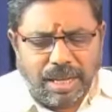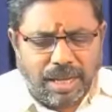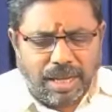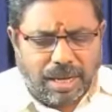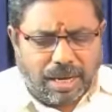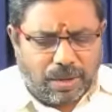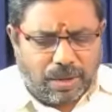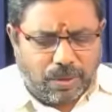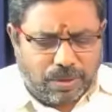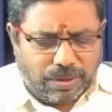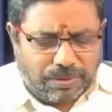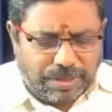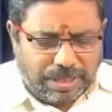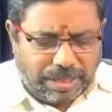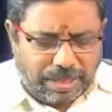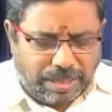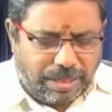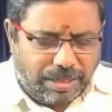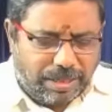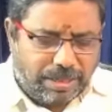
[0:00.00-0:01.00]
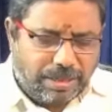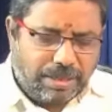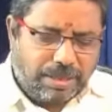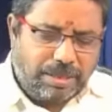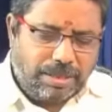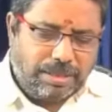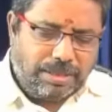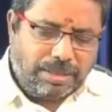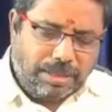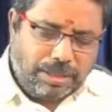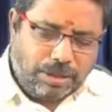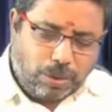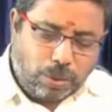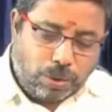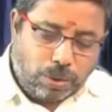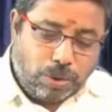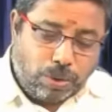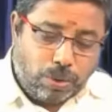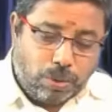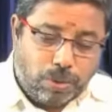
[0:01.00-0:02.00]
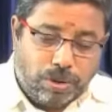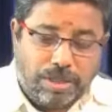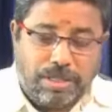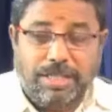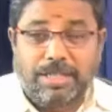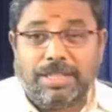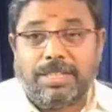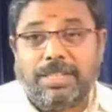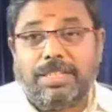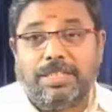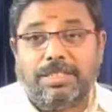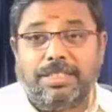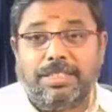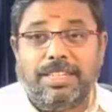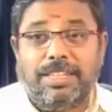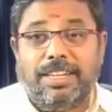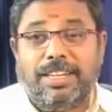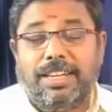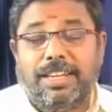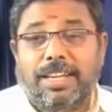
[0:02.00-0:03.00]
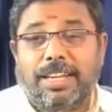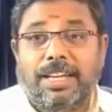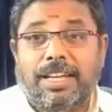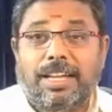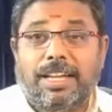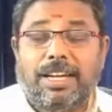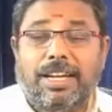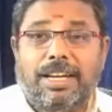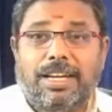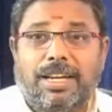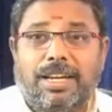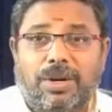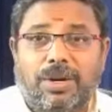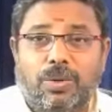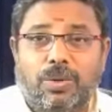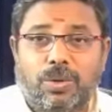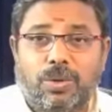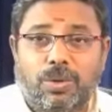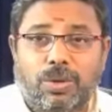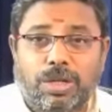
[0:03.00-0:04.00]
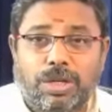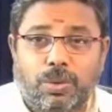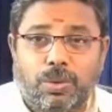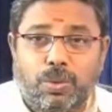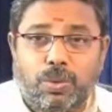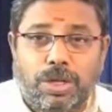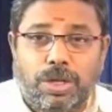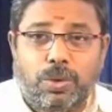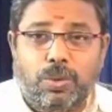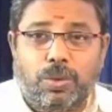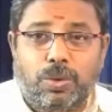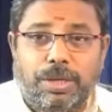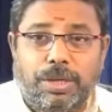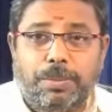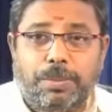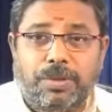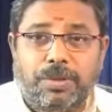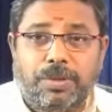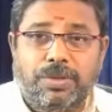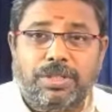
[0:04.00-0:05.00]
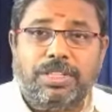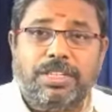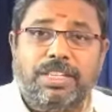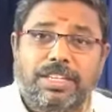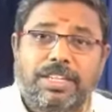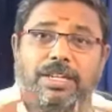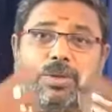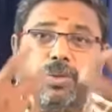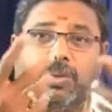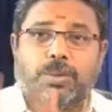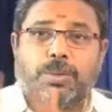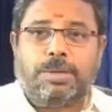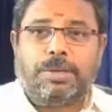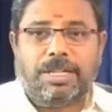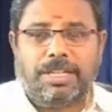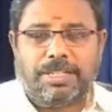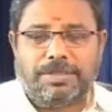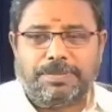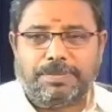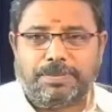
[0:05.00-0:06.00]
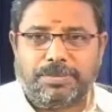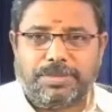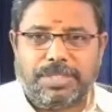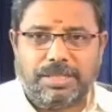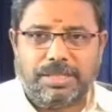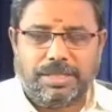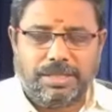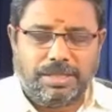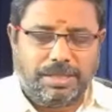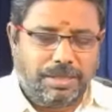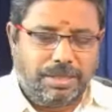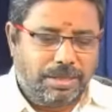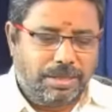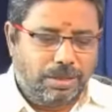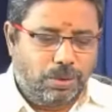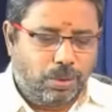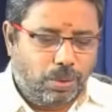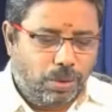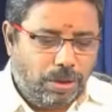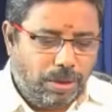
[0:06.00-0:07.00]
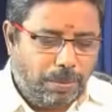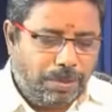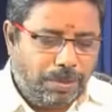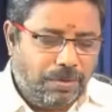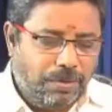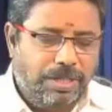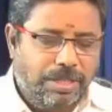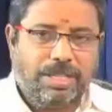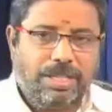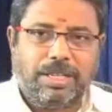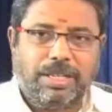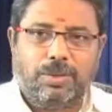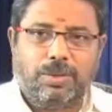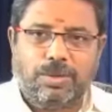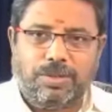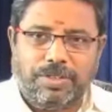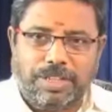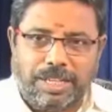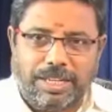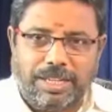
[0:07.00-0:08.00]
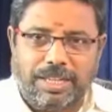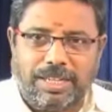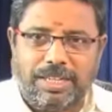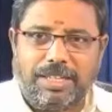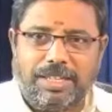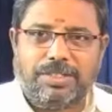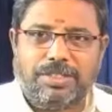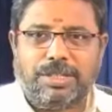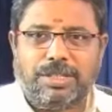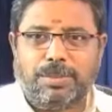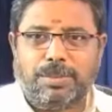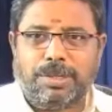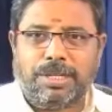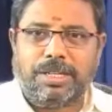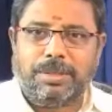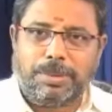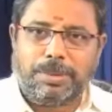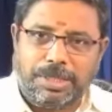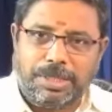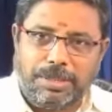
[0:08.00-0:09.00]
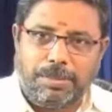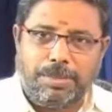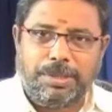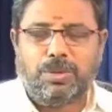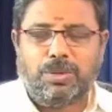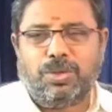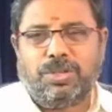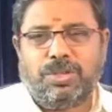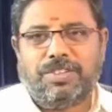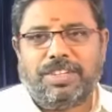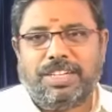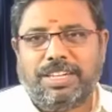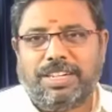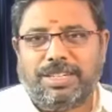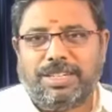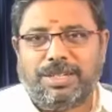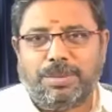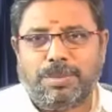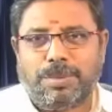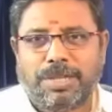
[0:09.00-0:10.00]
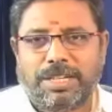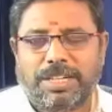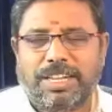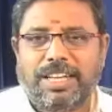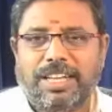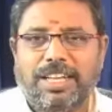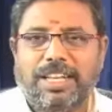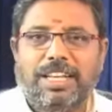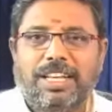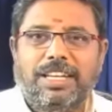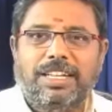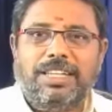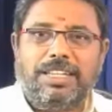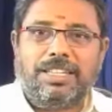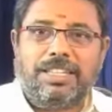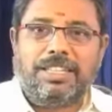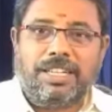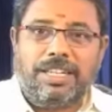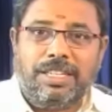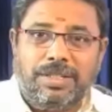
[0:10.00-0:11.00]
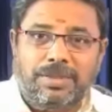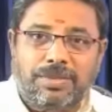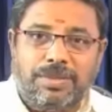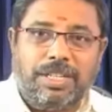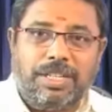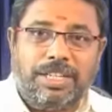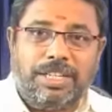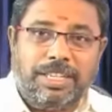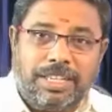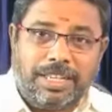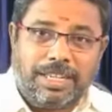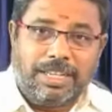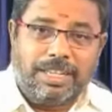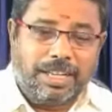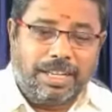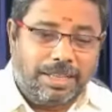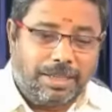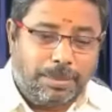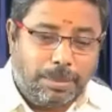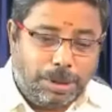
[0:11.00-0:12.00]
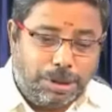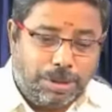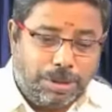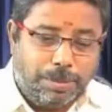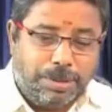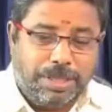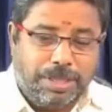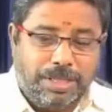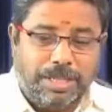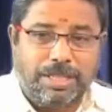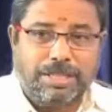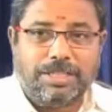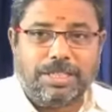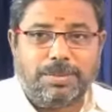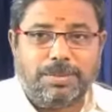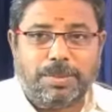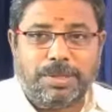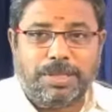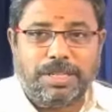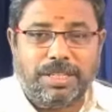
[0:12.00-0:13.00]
அவங்க வேலையில இருந்தாலும் சரி சொந்த தொழிலில் இருந்தாலும் சரி அவங்களுடைய உடல் உழைப்பை வந்து நிறைய கொடுப்பாங்க அதாவது தொழில் பண்ணுவாங்க ஒரு வேலையாள்லாம் வச்சுருப்பாங்க பத்து பேர் கூட வேலையாள் இருப்பாங்க இருந்தாலும் இவங்க இறங்கி அந்த மெஷர்மெண்ட் எல்லாம் செக் பண்ணி